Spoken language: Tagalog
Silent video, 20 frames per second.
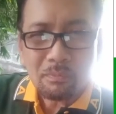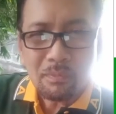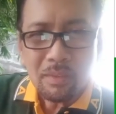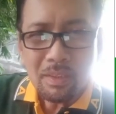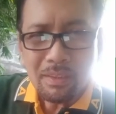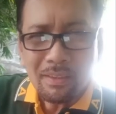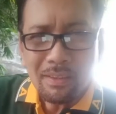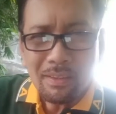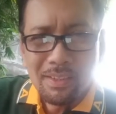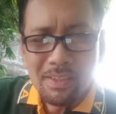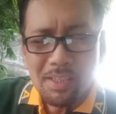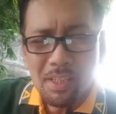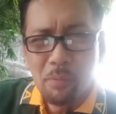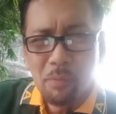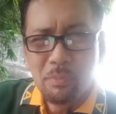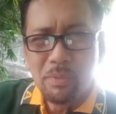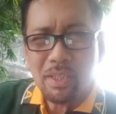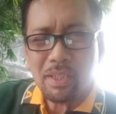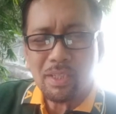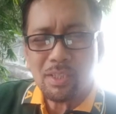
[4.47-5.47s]
Our
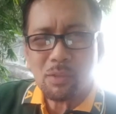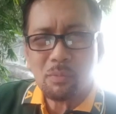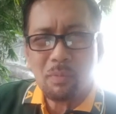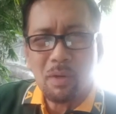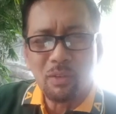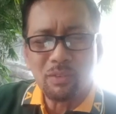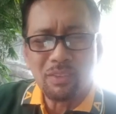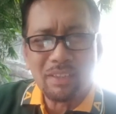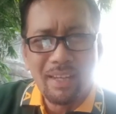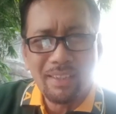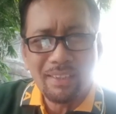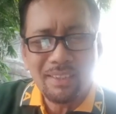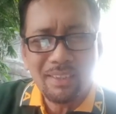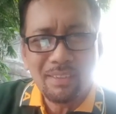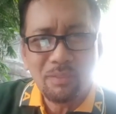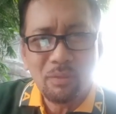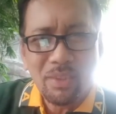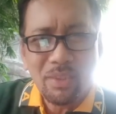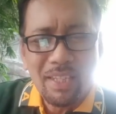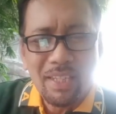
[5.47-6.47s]
subject is about dying
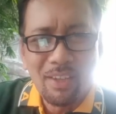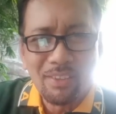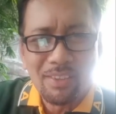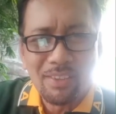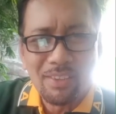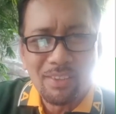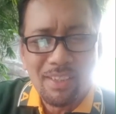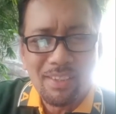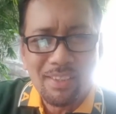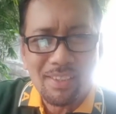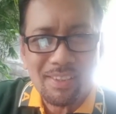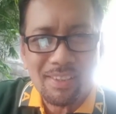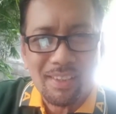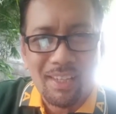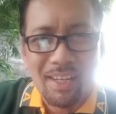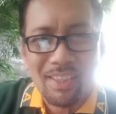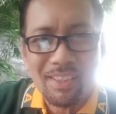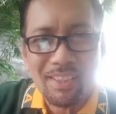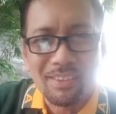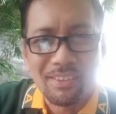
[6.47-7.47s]
without
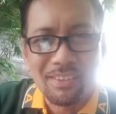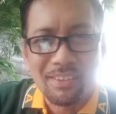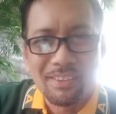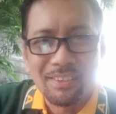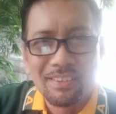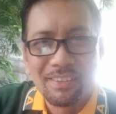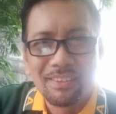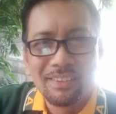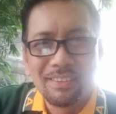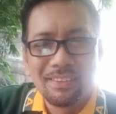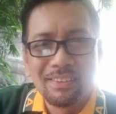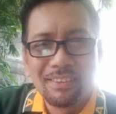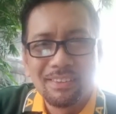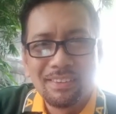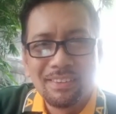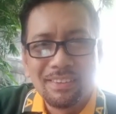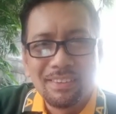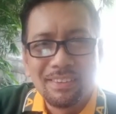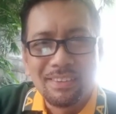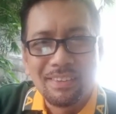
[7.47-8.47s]
instruction.
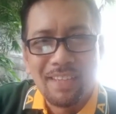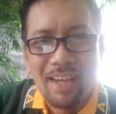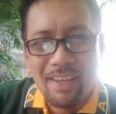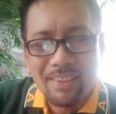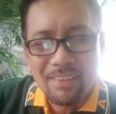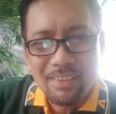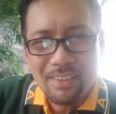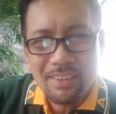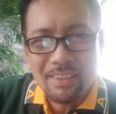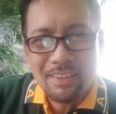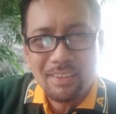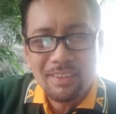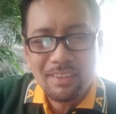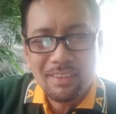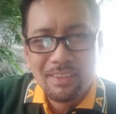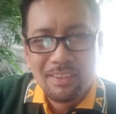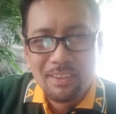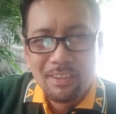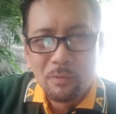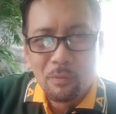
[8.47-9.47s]
Dying
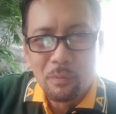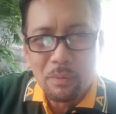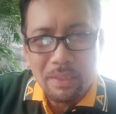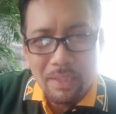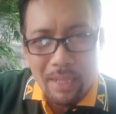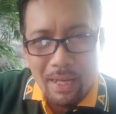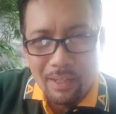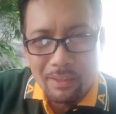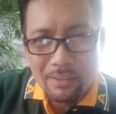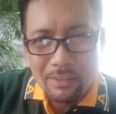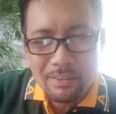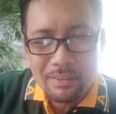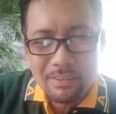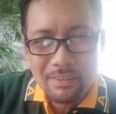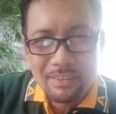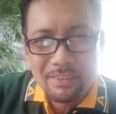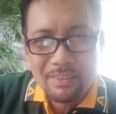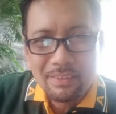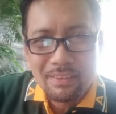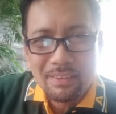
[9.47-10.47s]
without
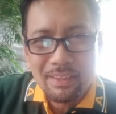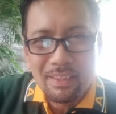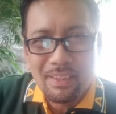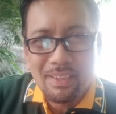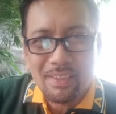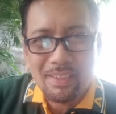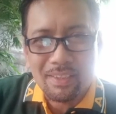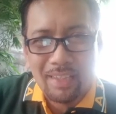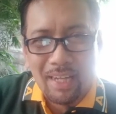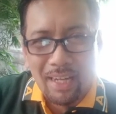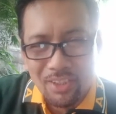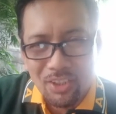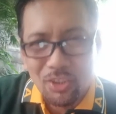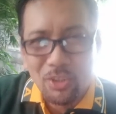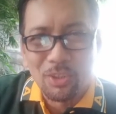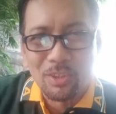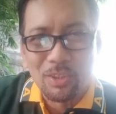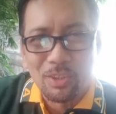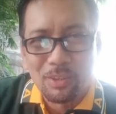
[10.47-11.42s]
instruction.